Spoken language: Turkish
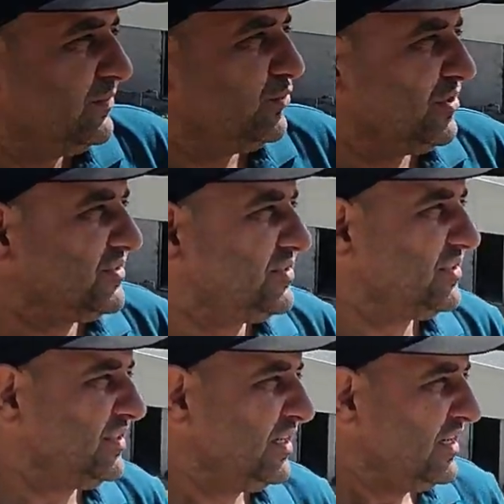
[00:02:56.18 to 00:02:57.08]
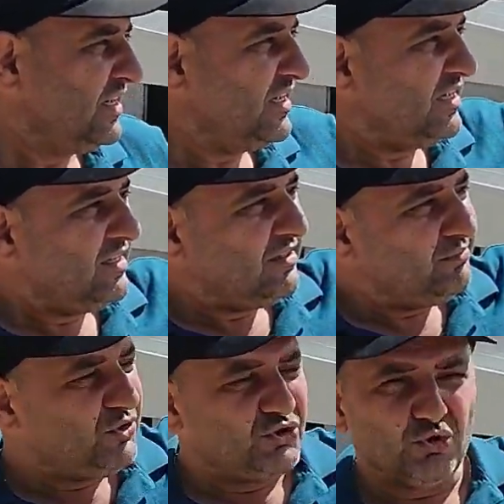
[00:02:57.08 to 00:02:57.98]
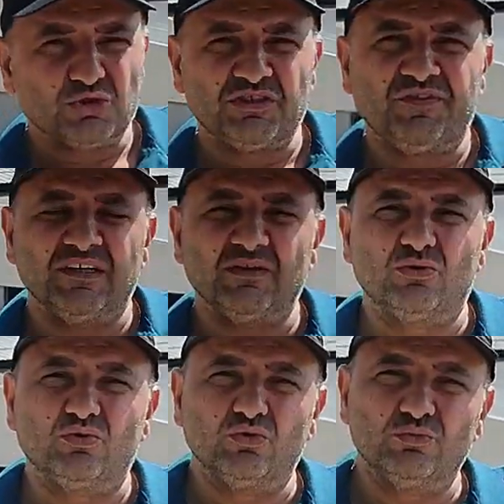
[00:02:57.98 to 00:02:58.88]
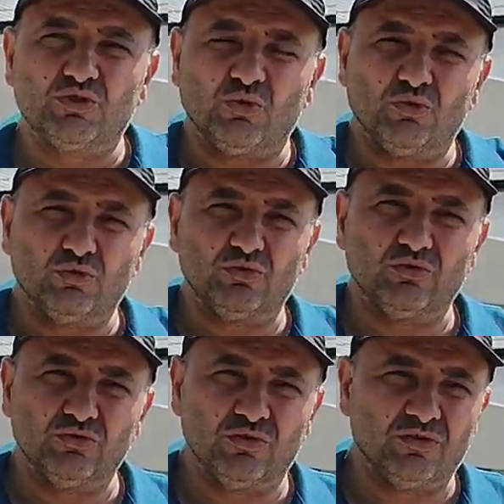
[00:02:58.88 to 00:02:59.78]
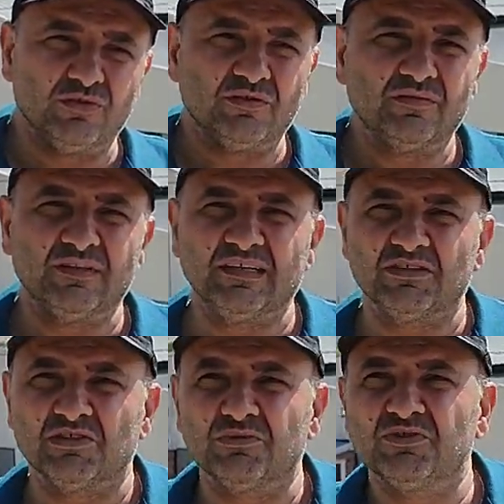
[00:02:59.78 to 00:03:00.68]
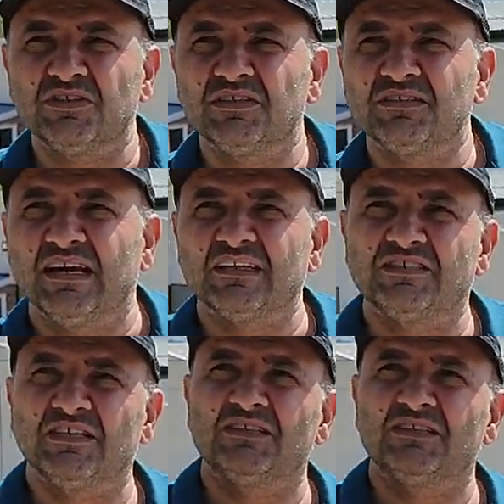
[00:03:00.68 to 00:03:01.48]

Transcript: burası birçok çiftliğin kurulmuş olduğunu ve yatırımcıların tercih